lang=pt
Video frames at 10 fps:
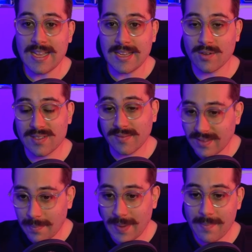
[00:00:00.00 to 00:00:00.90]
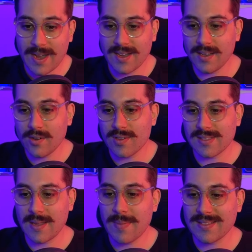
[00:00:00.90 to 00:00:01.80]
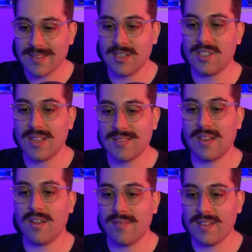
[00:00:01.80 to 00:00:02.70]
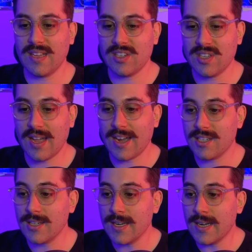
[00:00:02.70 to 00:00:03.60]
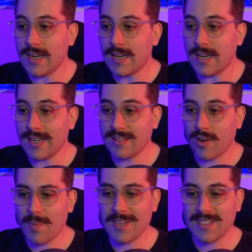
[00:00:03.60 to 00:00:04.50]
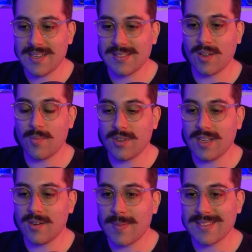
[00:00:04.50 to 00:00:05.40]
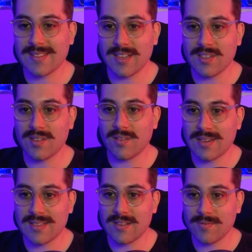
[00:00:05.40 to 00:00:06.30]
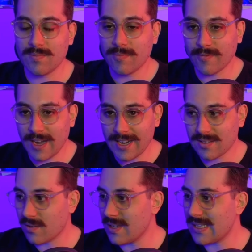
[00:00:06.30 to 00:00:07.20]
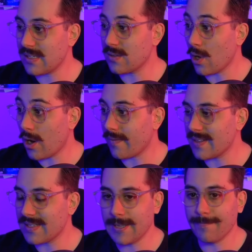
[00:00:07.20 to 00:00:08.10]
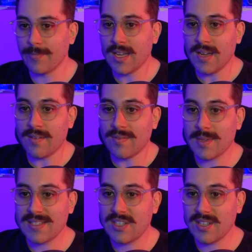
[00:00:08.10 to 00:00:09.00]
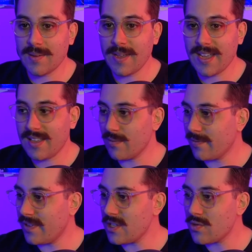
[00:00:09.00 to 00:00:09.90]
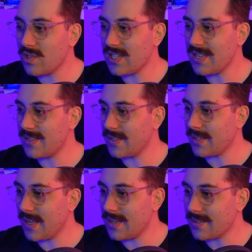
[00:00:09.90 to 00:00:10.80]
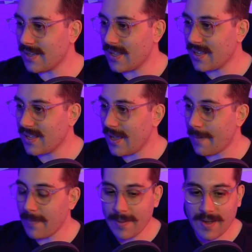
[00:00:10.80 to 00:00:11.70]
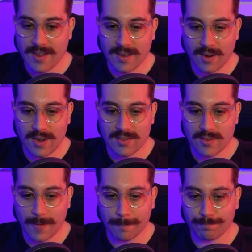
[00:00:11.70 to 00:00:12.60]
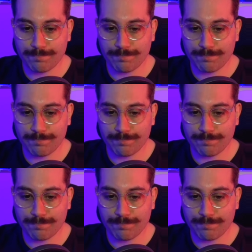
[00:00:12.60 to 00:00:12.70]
Inclusive, tá bem bacana, eu gostei bastante dessa nova identidade. Uh, então, realmente, eles estão mudando bastante, estão trazendo várias coisas novas aí. Vamos assistir também aqui um vídeo teaser deles aqui que é bem bacana, olha só.